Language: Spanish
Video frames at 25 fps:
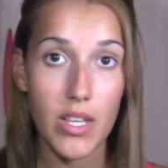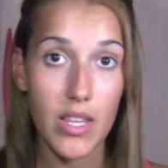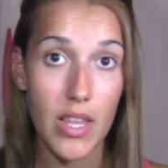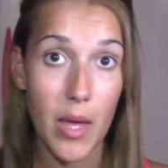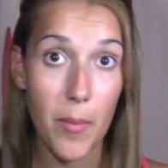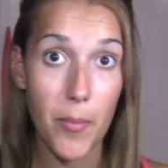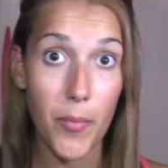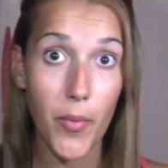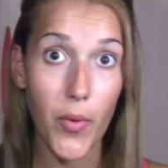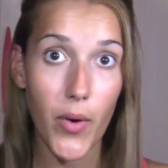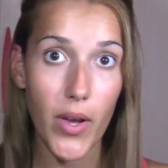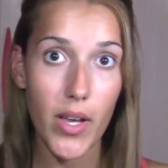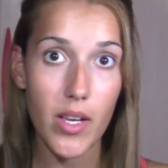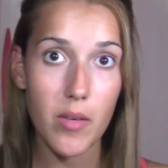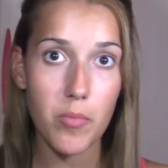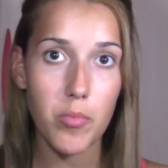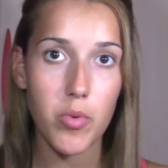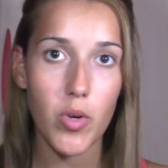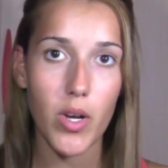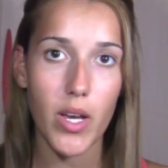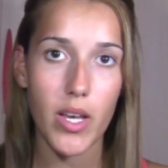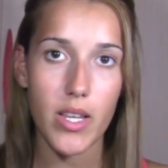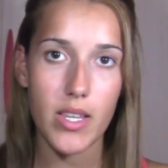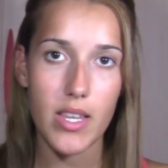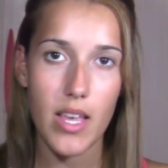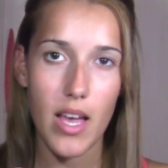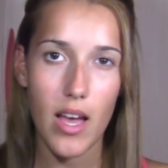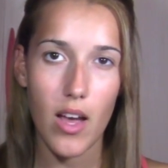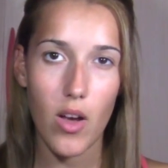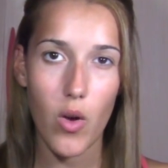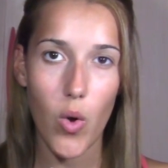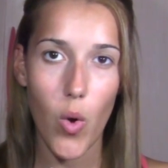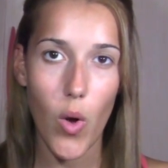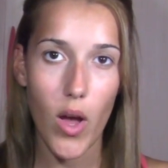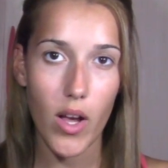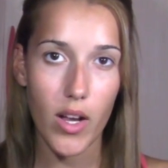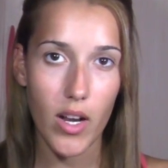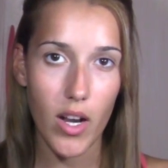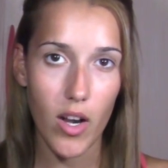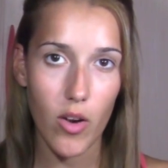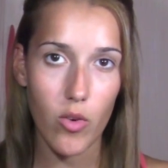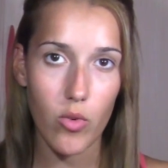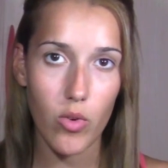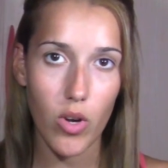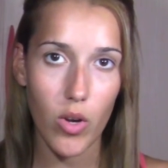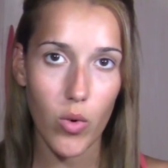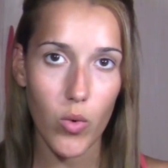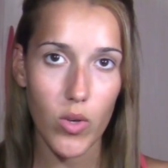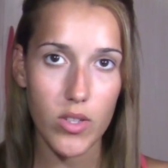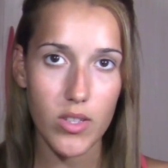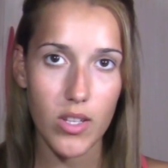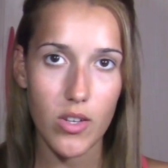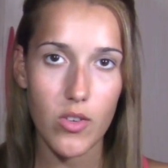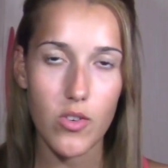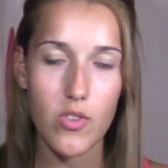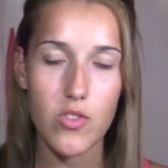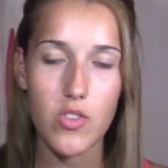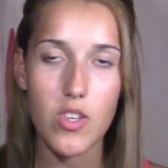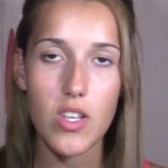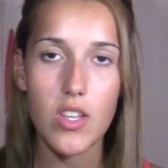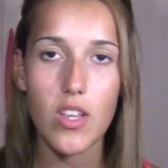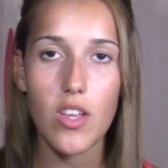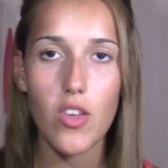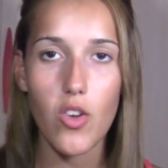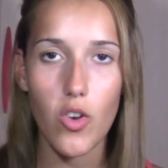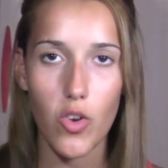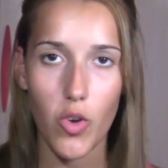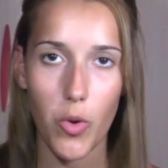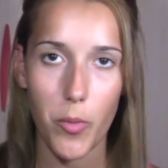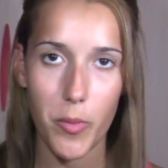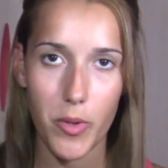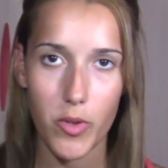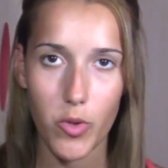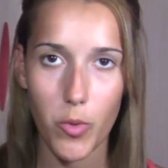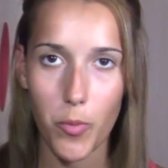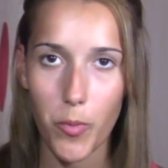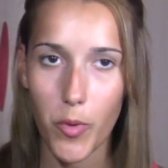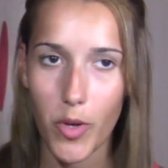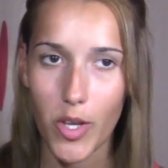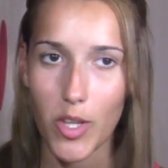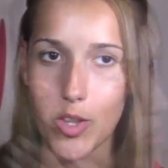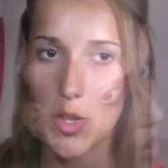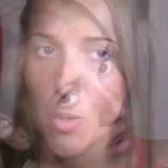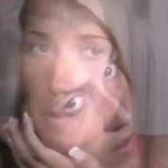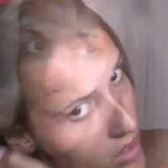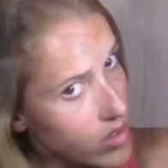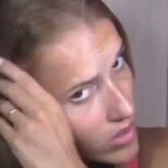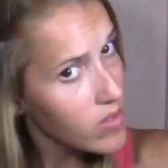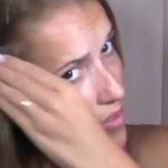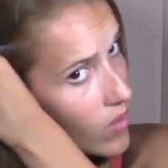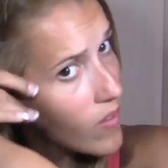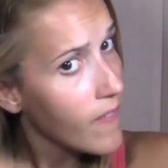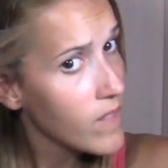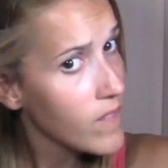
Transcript: y después pues ya os aclaro unas cuantas cositas y os comento un poquito.